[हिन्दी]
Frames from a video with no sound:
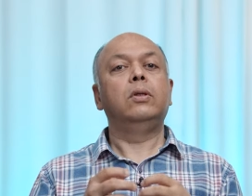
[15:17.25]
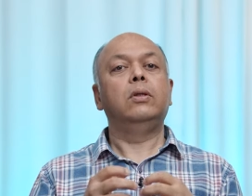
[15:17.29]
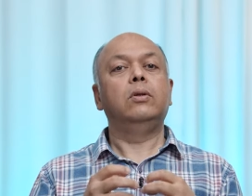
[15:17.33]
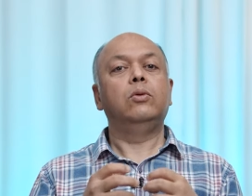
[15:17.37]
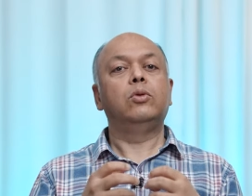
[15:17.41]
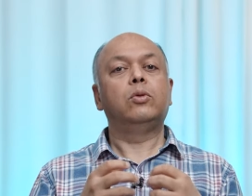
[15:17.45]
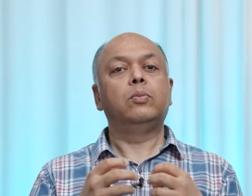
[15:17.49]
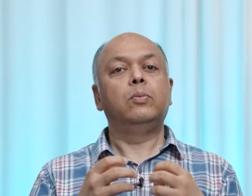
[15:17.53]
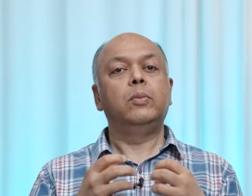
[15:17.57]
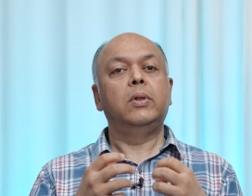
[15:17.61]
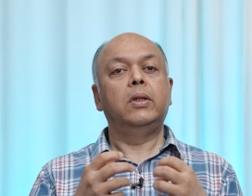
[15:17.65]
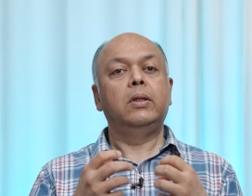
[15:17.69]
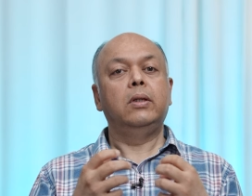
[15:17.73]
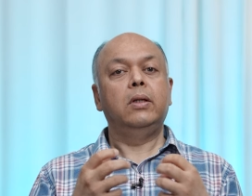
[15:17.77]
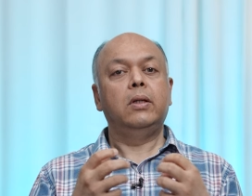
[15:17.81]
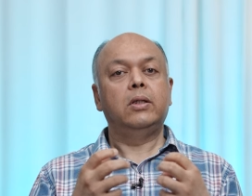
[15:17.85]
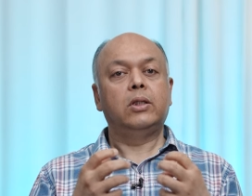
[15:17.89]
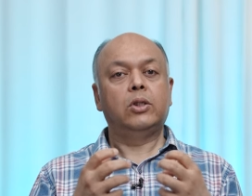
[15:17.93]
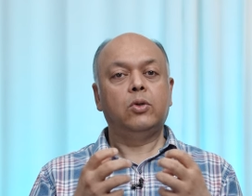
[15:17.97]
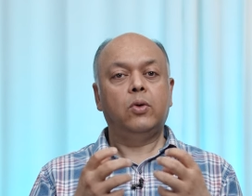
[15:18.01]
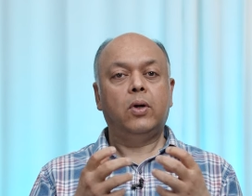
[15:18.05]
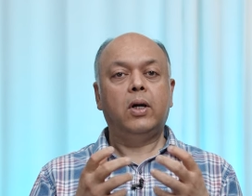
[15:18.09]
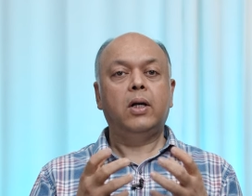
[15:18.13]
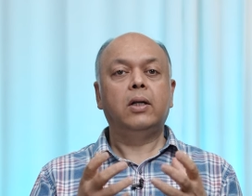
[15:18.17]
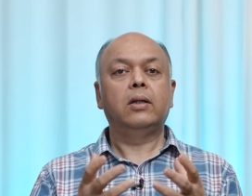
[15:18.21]
उसमें
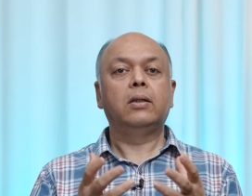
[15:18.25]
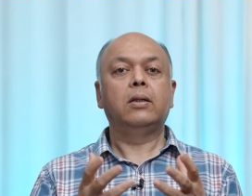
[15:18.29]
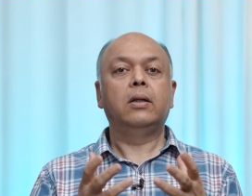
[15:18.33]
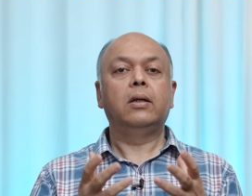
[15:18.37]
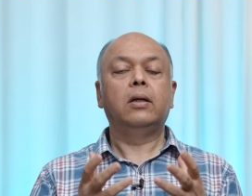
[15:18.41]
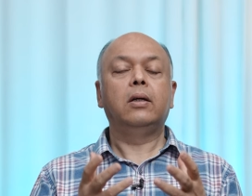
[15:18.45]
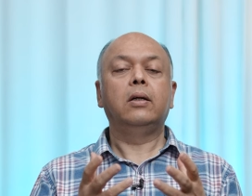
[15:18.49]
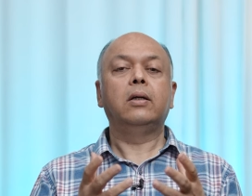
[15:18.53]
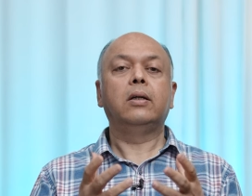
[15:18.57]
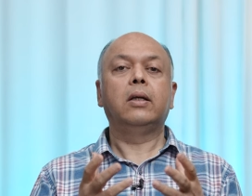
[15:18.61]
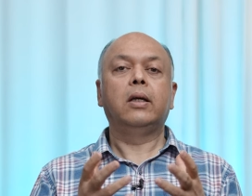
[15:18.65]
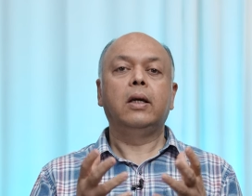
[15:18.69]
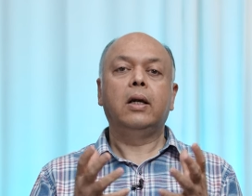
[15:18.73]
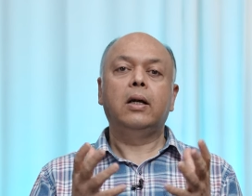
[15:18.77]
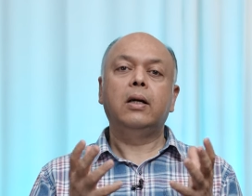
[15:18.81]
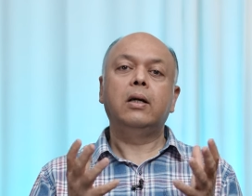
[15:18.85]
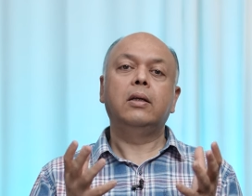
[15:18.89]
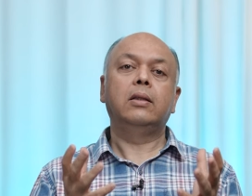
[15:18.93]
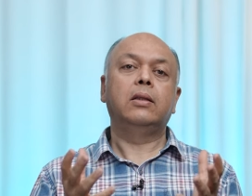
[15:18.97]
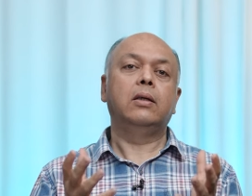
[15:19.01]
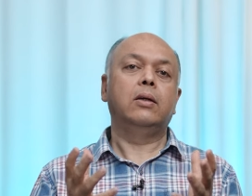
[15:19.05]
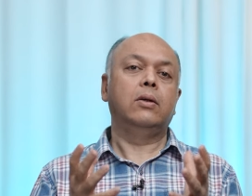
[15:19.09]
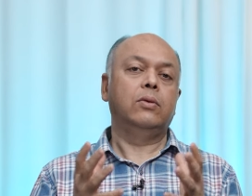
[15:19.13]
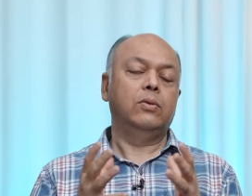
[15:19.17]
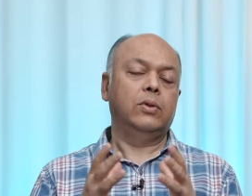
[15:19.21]
निस्वार्थ था क्या
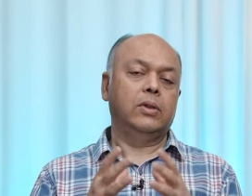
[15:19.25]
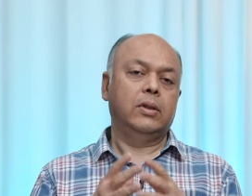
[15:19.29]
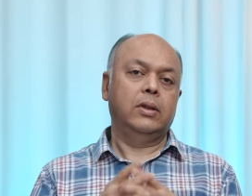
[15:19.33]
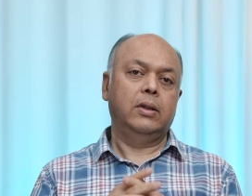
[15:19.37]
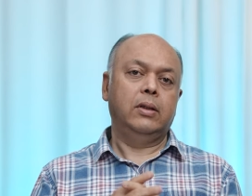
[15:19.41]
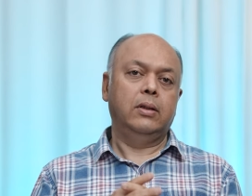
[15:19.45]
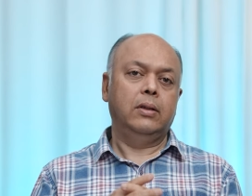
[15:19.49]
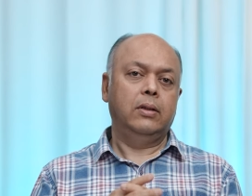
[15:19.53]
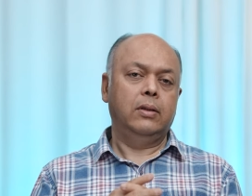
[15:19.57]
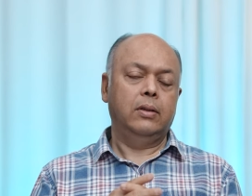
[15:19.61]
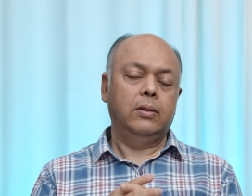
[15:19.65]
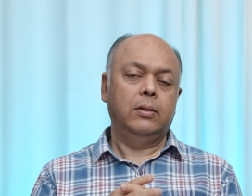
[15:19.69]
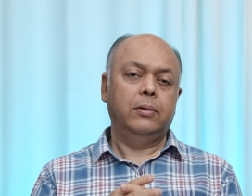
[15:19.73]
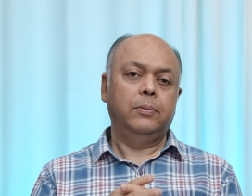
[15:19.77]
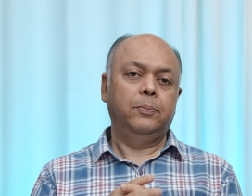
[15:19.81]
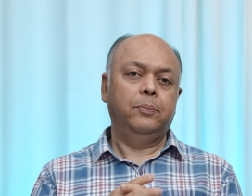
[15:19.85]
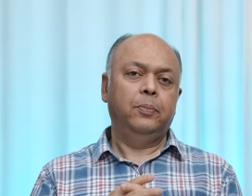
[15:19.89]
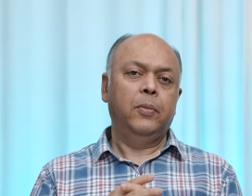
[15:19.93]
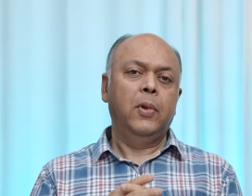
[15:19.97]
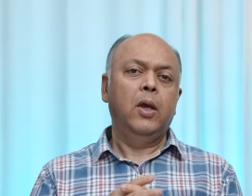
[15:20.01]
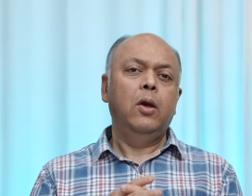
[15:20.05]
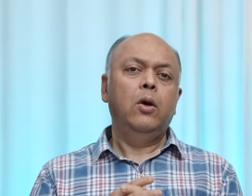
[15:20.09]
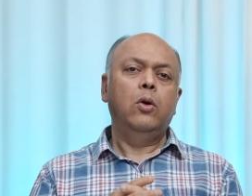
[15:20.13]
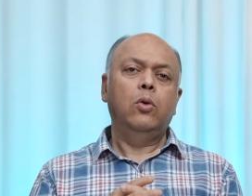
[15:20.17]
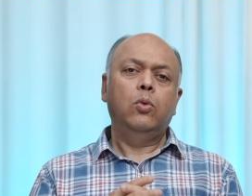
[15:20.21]
था उसके
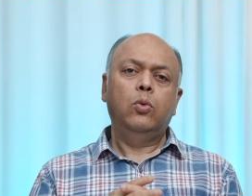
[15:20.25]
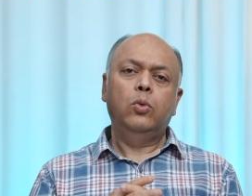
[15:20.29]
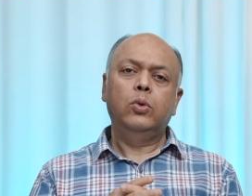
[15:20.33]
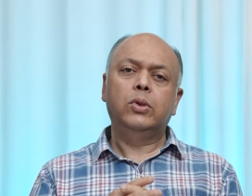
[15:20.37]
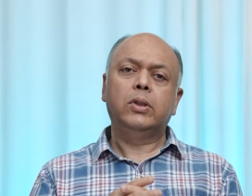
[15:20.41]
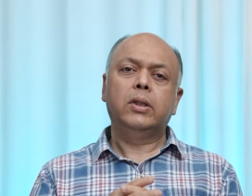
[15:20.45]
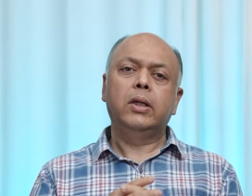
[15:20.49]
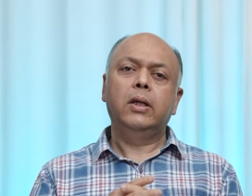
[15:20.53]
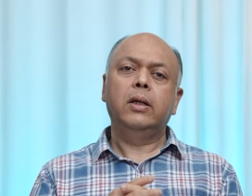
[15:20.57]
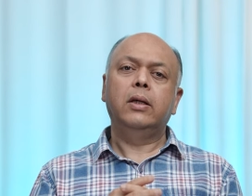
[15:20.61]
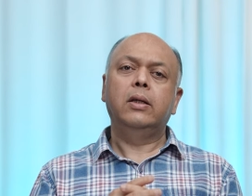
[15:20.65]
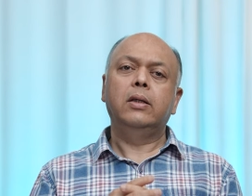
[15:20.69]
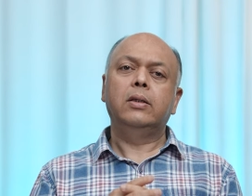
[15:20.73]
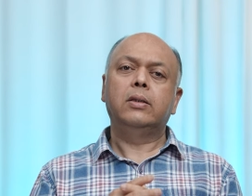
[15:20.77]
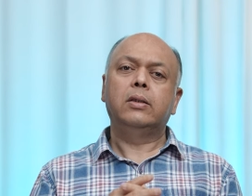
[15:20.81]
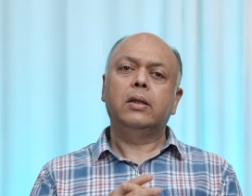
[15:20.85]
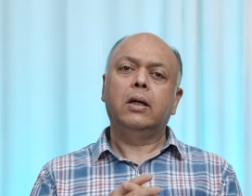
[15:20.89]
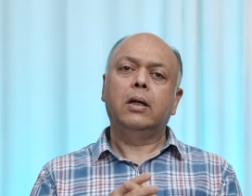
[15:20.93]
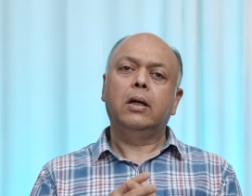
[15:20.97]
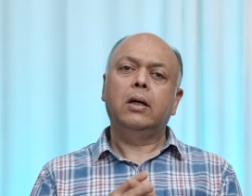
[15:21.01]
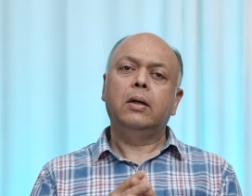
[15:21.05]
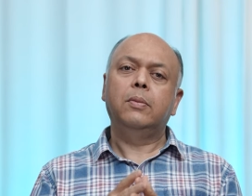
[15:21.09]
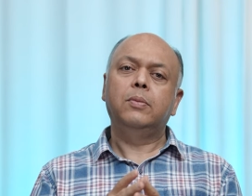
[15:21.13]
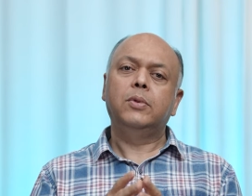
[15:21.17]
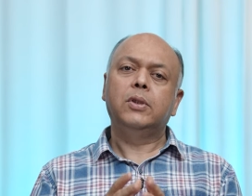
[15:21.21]
अंदर उसके
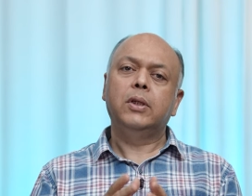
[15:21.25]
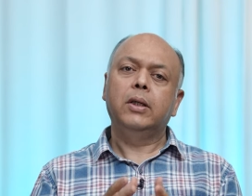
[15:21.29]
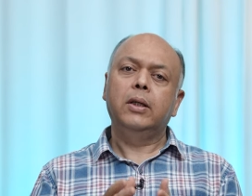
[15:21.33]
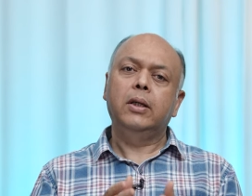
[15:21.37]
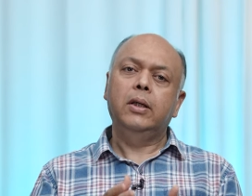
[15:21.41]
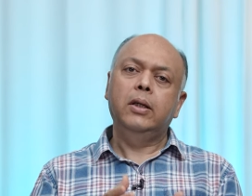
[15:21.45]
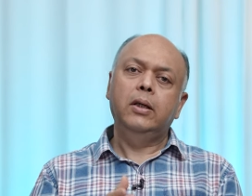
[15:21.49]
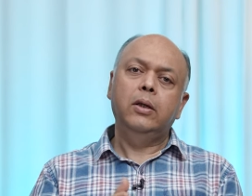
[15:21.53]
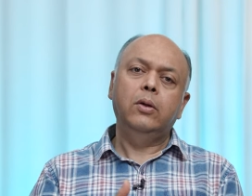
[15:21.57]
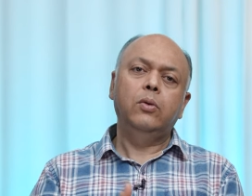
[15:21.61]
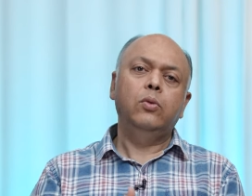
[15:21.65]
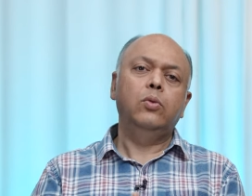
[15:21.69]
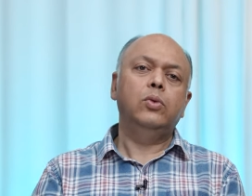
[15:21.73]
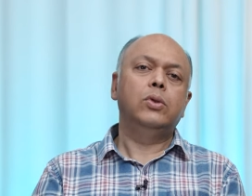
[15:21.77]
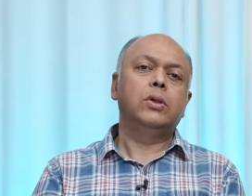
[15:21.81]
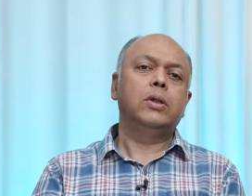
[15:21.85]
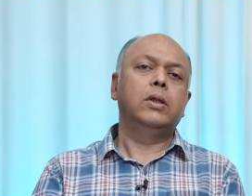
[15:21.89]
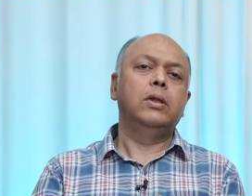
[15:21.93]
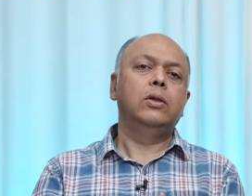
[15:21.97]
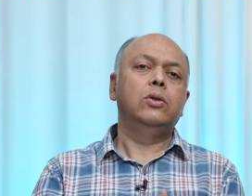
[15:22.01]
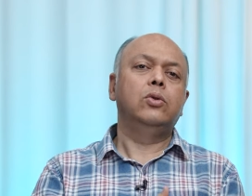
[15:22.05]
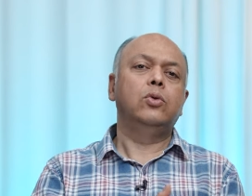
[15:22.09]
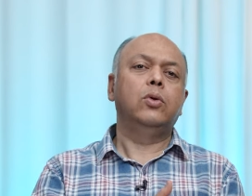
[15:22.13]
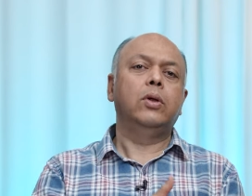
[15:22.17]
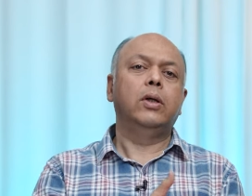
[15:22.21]
हिसाब से ही
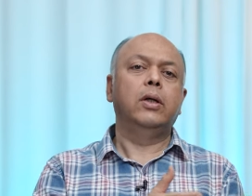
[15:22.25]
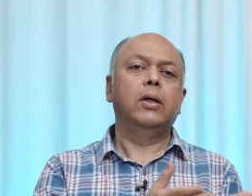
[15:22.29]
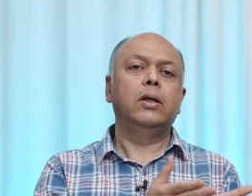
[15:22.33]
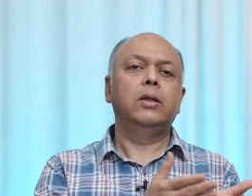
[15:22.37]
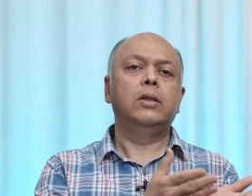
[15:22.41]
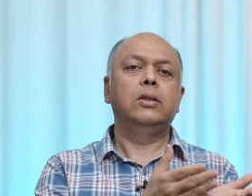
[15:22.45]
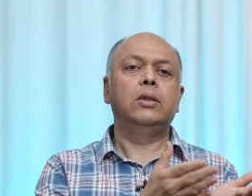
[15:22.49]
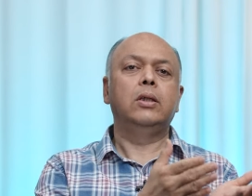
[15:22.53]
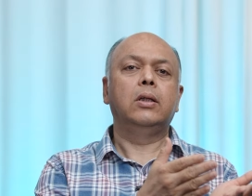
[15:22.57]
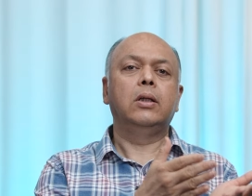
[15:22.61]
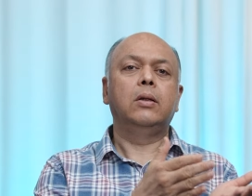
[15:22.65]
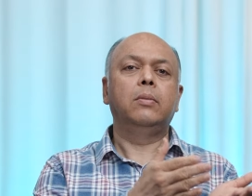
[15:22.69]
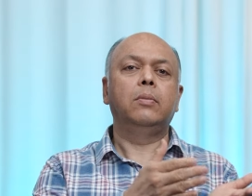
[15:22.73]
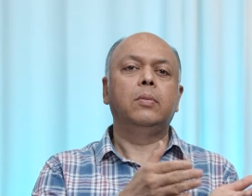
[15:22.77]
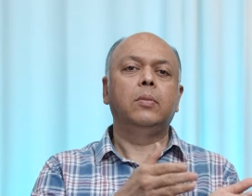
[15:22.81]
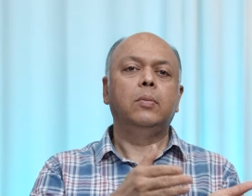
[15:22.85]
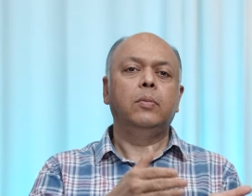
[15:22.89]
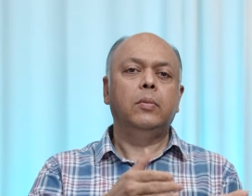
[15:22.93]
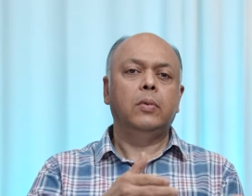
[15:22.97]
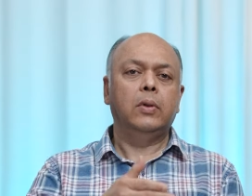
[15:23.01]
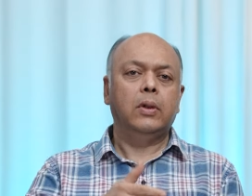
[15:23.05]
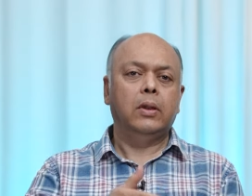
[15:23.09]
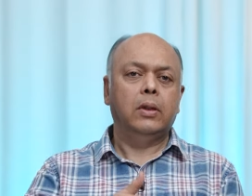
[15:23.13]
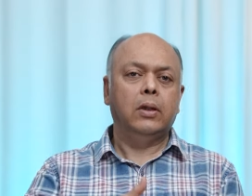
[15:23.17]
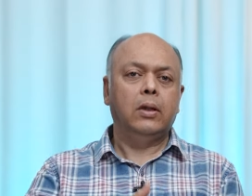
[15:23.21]
उसकी जो है जन्म
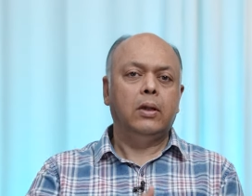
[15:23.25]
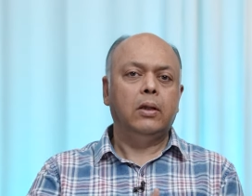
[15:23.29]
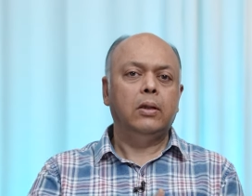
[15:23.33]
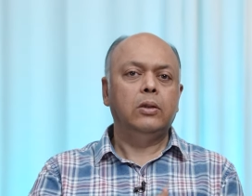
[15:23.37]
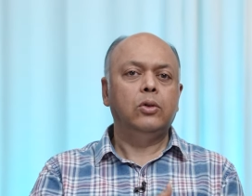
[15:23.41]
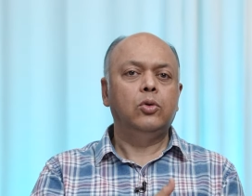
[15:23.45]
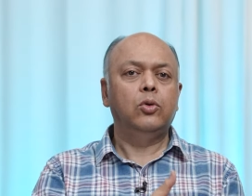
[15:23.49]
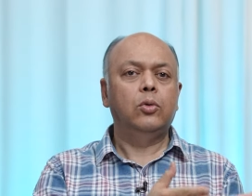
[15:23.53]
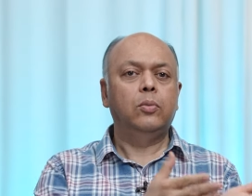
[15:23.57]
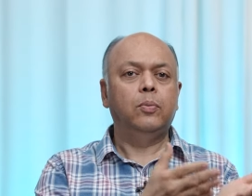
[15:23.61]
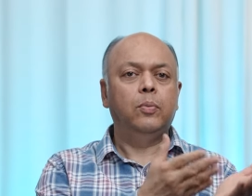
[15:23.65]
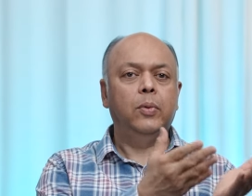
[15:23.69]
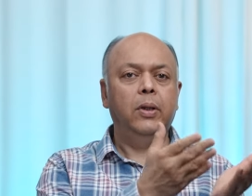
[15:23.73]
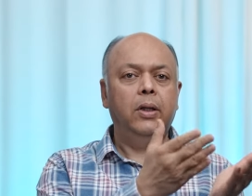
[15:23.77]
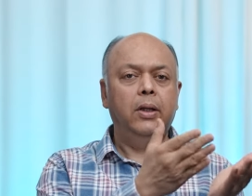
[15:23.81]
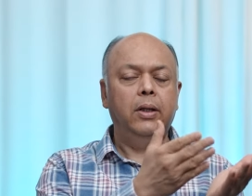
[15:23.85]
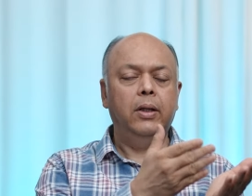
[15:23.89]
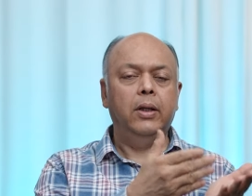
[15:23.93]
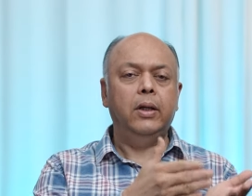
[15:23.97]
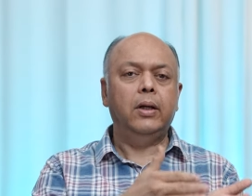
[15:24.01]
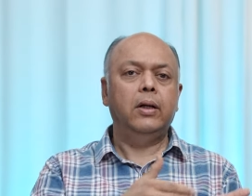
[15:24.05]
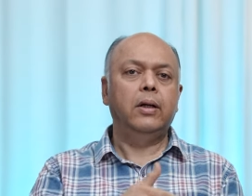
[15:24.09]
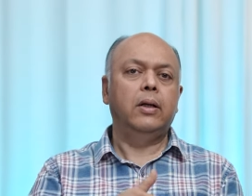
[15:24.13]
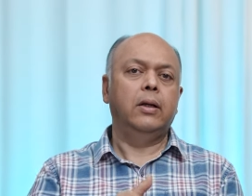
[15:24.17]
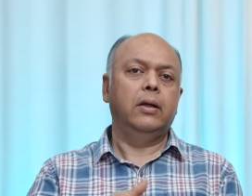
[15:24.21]
का जो
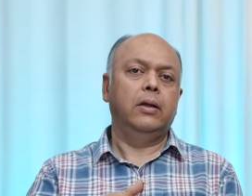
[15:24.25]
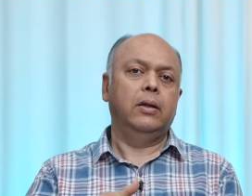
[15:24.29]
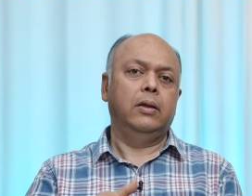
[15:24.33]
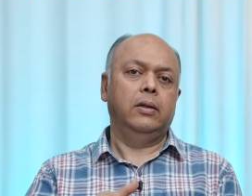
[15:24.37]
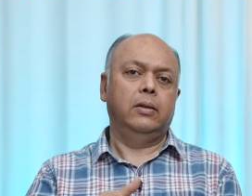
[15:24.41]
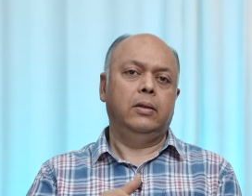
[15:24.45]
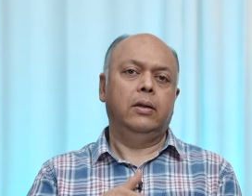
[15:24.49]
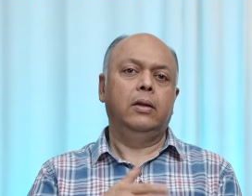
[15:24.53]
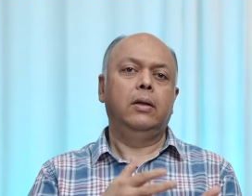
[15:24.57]
पीरियड है